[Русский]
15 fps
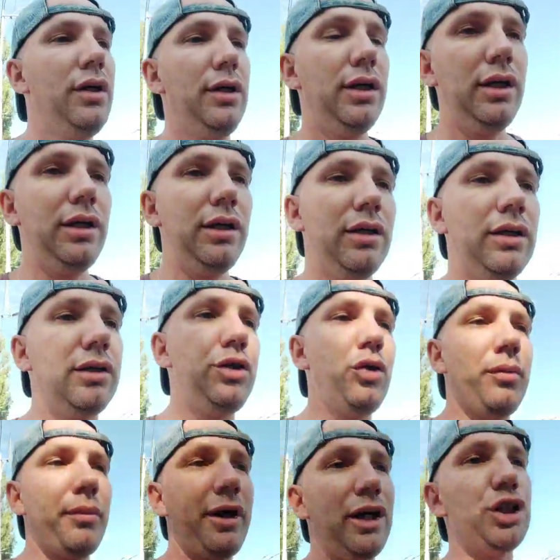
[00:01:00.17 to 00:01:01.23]
и
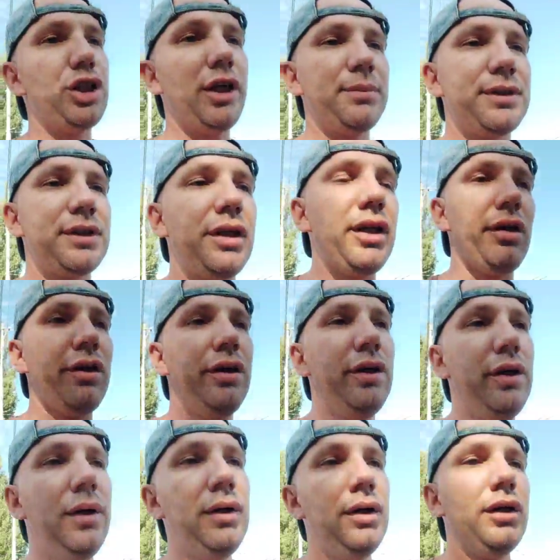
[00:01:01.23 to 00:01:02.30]
днем раньше обстрел
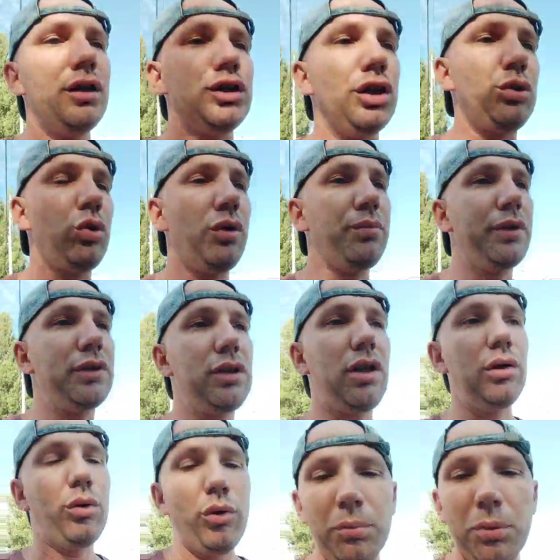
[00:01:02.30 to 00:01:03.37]

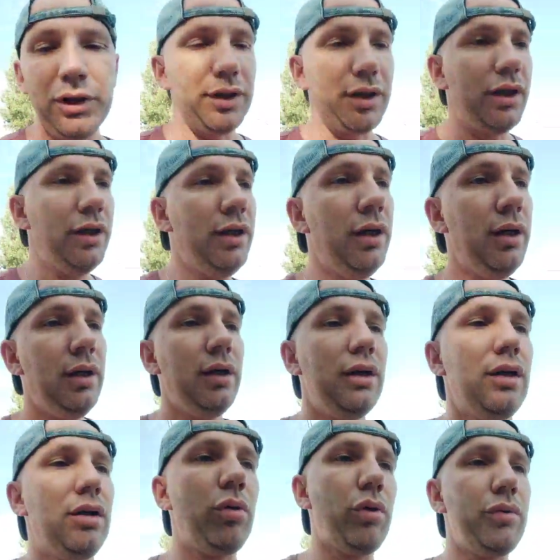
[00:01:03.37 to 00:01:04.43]
Житомирской области
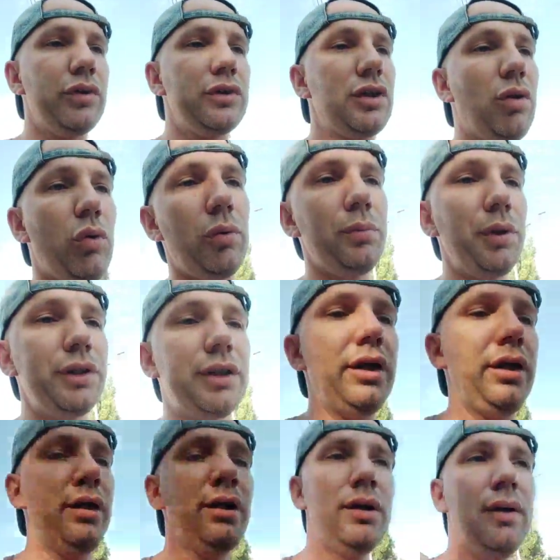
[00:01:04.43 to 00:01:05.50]
и Ровенской области.
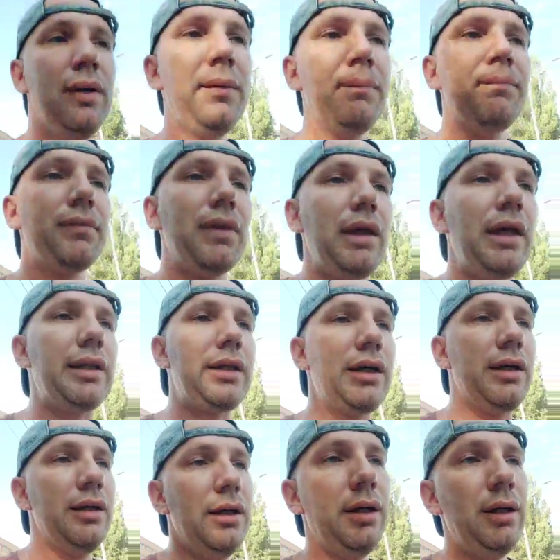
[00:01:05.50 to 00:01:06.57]

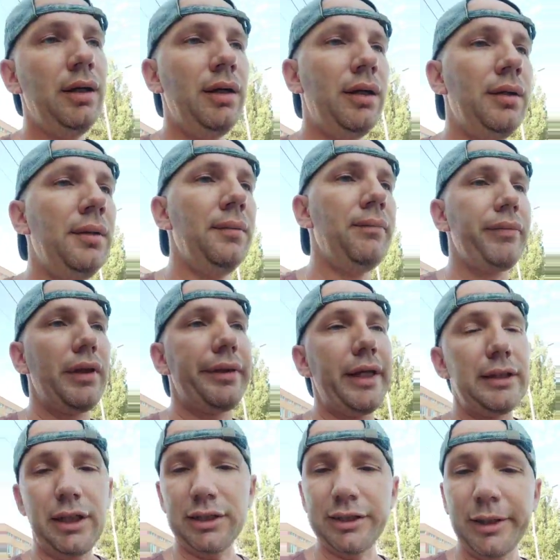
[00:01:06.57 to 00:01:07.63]
Это,
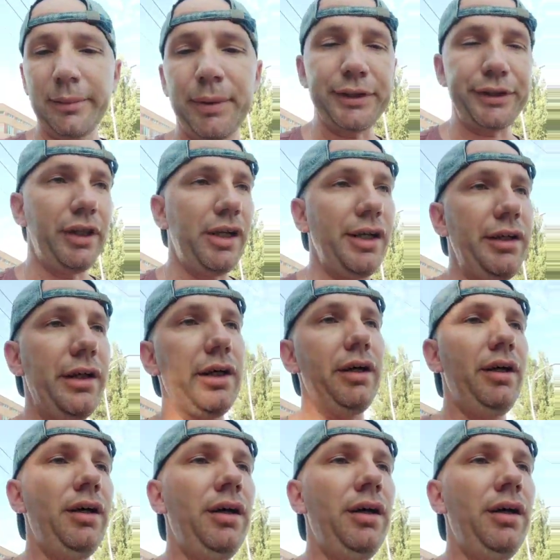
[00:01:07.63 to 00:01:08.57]
так сказать, послание